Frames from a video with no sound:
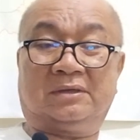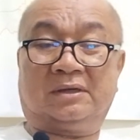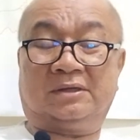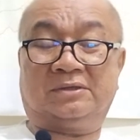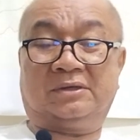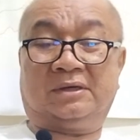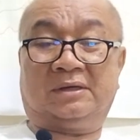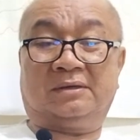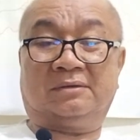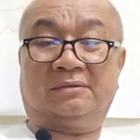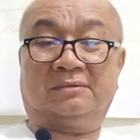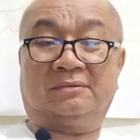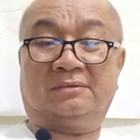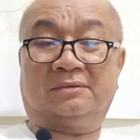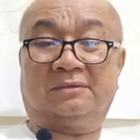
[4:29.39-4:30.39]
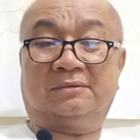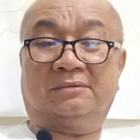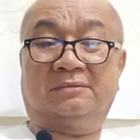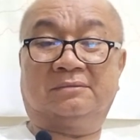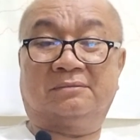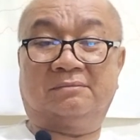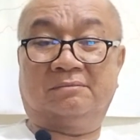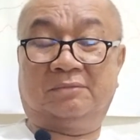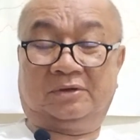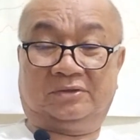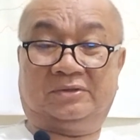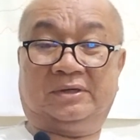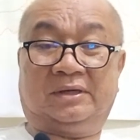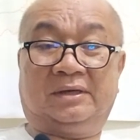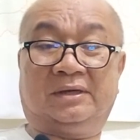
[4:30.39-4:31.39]
kerajaan
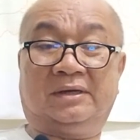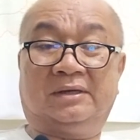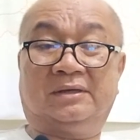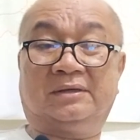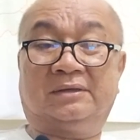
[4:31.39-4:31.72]
Berjaya